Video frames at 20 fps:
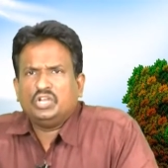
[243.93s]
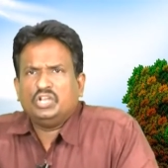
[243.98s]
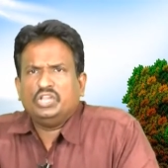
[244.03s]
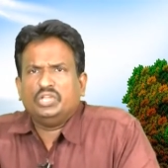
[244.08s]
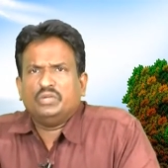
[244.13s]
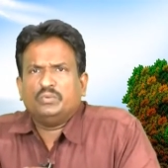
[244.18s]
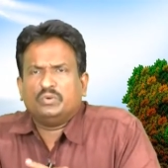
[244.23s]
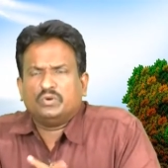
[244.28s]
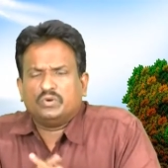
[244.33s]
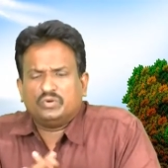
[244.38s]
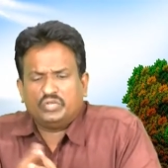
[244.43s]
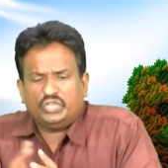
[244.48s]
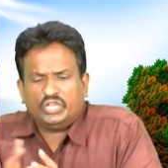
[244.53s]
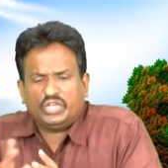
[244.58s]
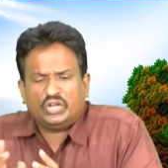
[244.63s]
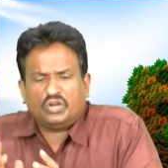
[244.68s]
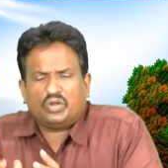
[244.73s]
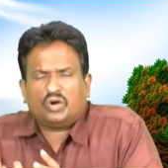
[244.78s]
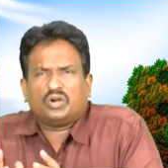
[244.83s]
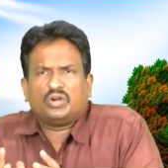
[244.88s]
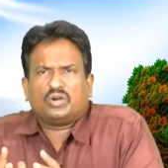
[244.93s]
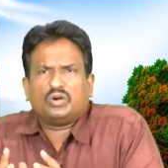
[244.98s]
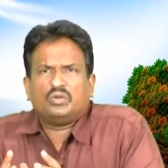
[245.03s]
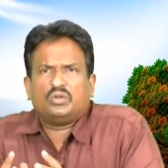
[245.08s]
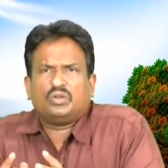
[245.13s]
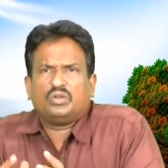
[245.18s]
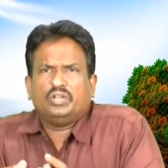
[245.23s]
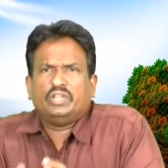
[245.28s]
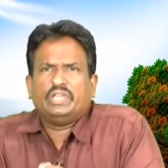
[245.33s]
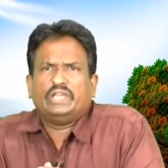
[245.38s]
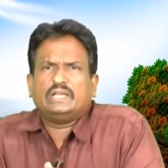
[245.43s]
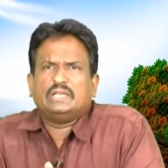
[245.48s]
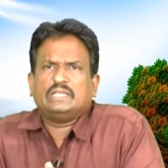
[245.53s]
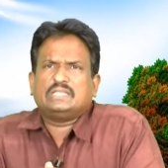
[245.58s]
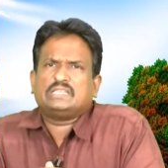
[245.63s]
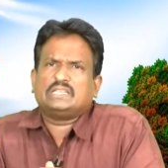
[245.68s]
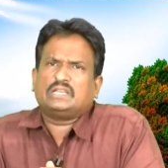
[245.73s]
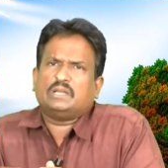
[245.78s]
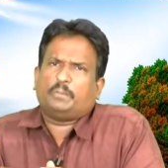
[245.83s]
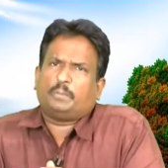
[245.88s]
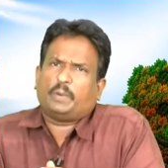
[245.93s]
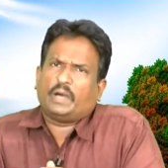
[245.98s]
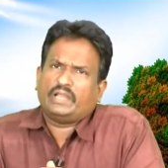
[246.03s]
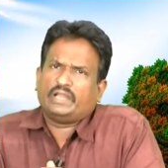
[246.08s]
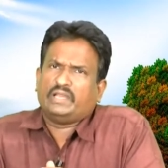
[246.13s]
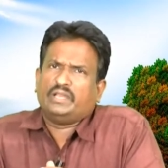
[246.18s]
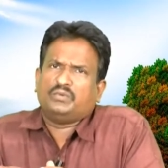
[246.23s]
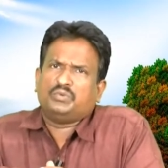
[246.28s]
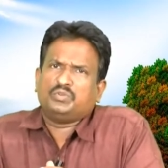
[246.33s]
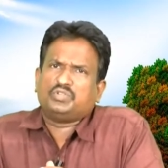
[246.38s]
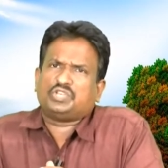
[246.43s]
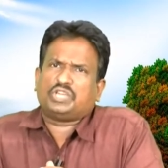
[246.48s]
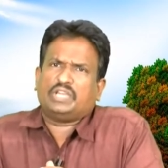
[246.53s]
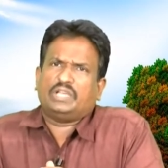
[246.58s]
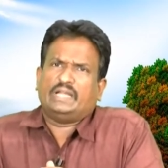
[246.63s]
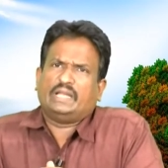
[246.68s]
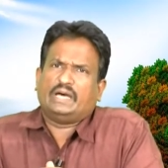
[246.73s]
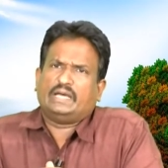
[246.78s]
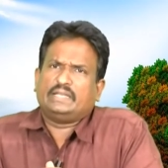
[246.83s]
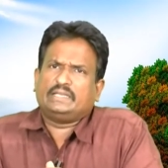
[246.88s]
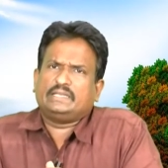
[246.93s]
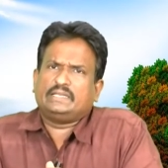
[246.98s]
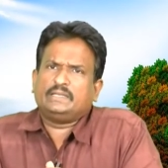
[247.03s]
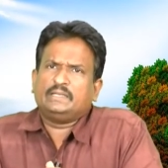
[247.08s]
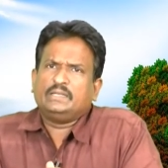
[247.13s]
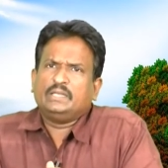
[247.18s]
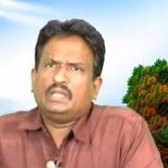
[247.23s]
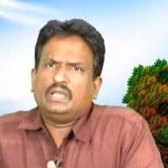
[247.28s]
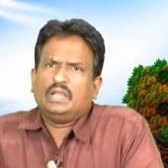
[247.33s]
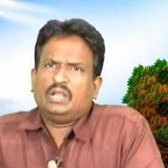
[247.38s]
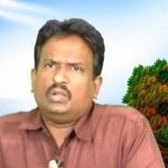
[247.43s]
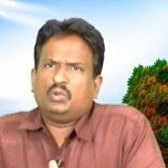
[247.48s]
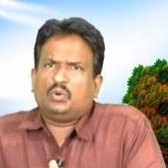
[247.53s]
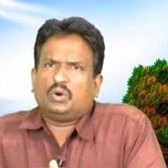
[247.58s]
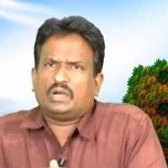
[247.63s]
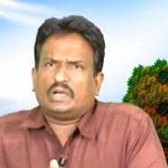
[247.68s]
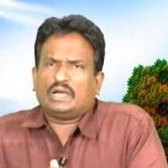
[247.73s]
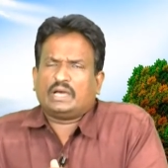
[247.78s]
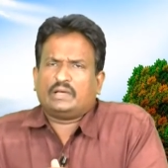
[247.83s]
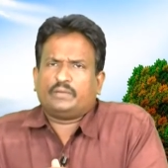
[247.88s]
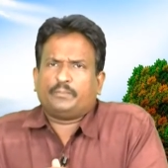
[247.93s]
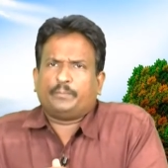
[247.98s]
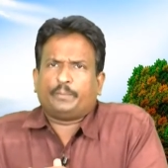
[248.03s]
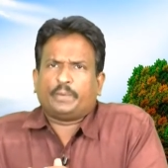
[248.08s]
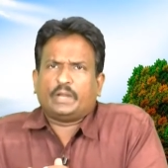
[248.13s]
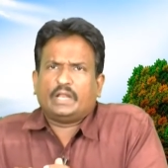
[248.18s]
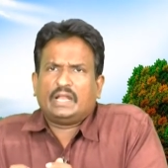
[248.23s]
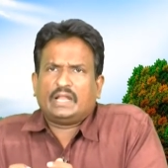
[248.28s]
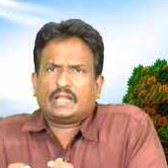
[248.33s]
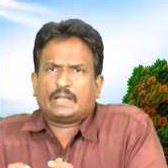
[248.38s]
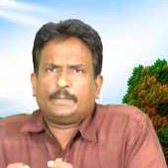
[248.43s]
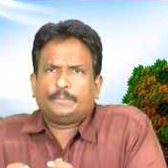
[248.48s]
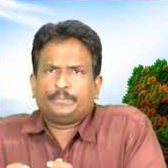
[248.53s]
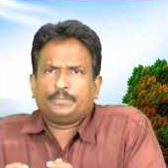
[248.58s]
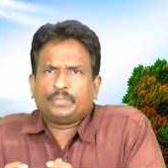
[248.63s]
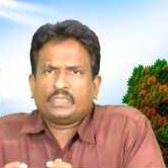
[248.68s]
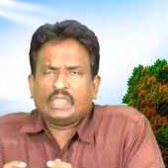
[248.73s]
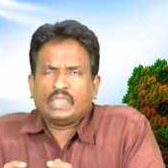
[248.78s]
నీవు ఈ లోకంలో నీకు ఇచ్చిన పని నువ్వు చేయడానికి లోక ప్రిలరం